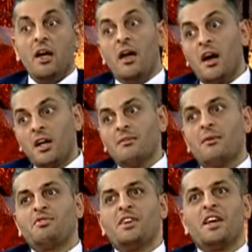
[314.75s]
e,
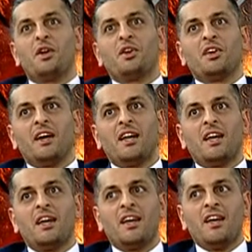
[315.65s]
aklıma bir şey geliyor.
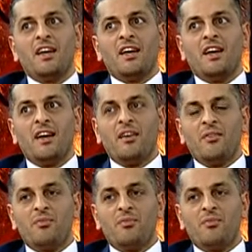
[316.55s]
Yani e,